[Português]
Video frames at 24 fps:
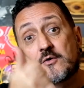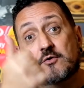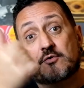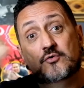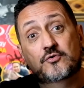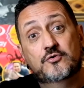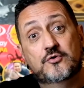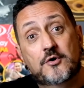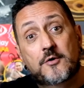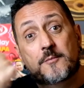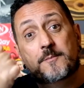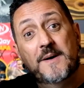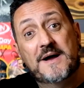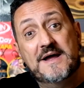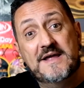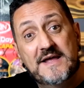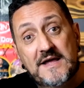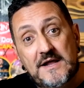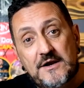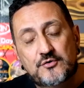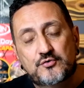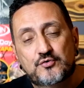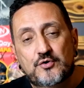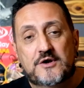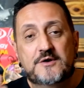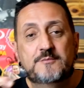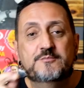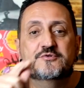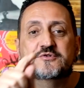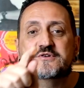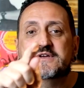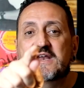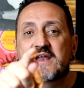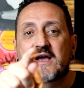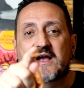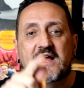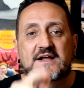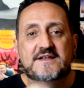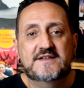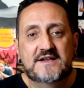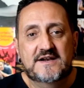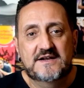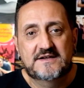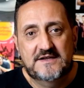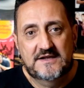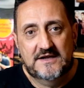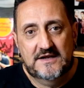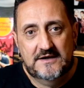no banheiro do ônibus do que na
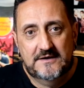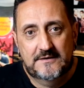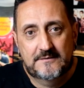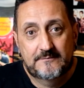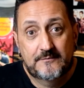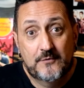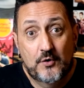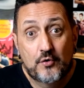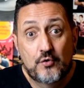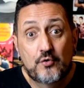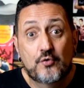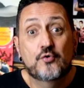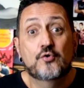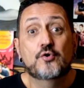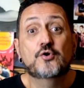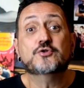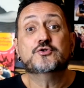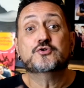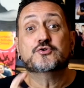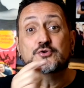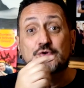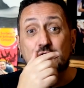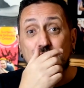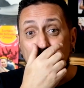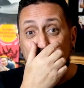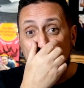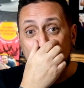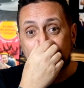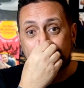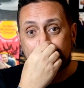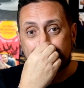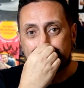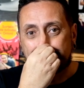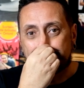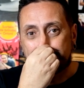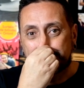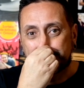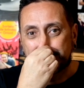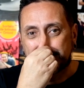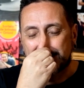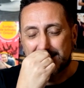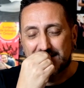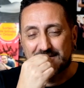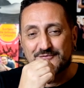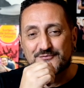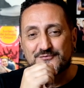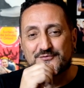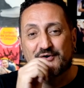cadeira dele. O Túlio
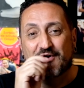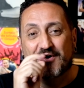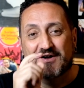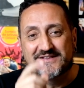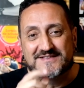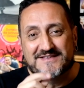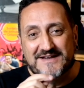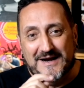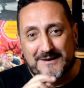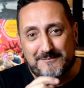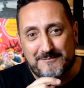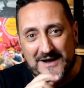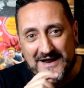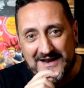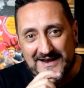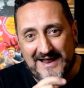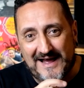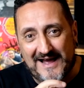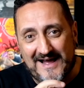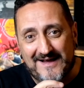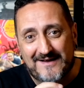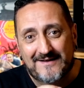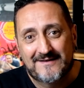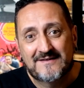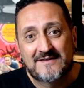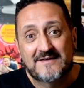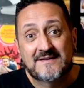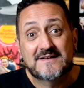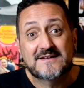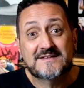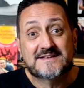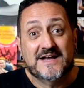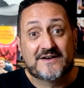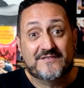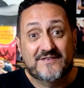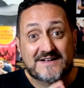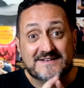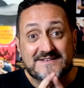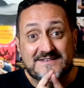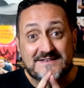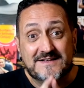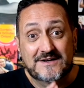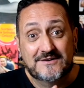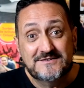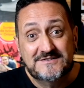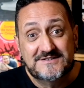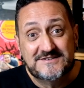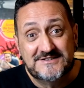foi trabalhar, estava
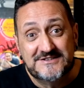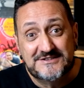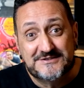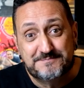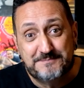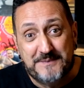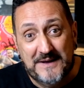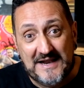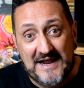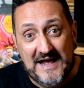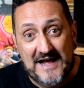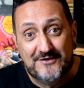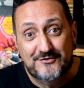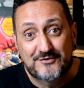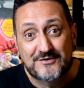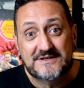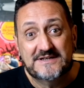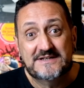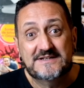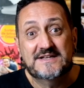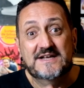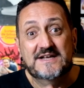tão desesperado que